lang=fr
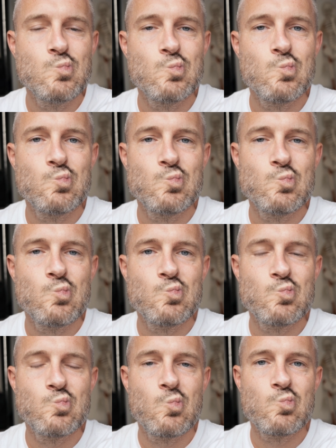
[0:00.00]
mangent
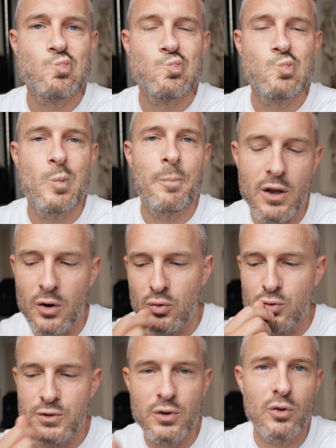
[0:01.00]
la peau à l'intérieur
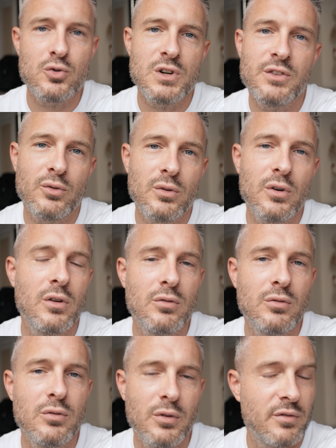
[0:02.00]
ou se rongent les ongles,
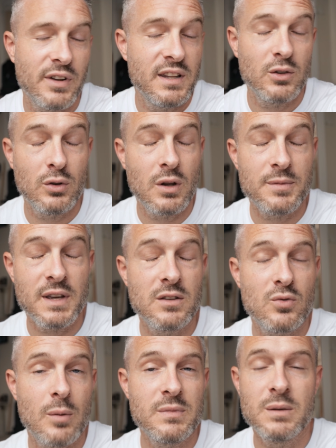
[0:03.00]
ou enfin des trucs comme ça
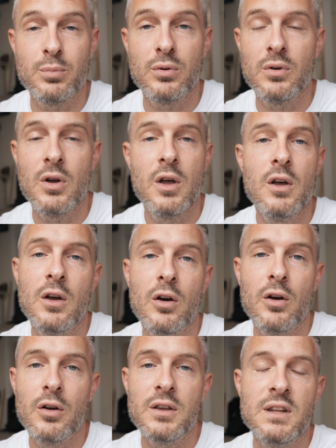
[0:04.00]
qui sont un petit peu
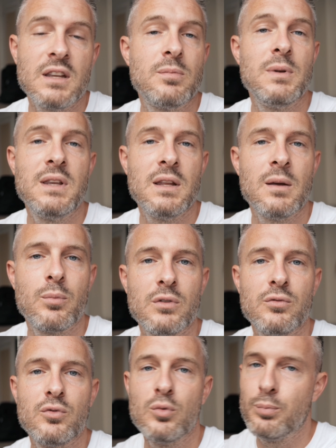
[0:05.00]
inexpliqués d'un
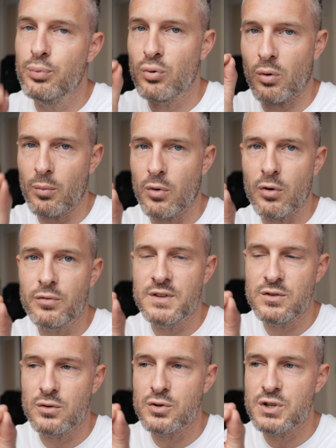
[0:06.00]
point de vue purement
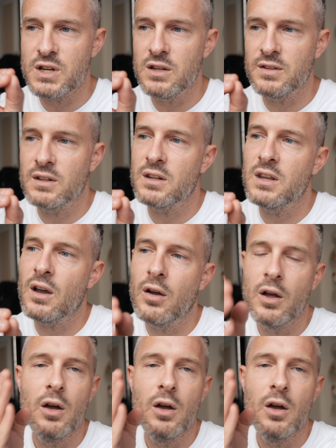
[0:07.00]
physiologique, c'est-à-dire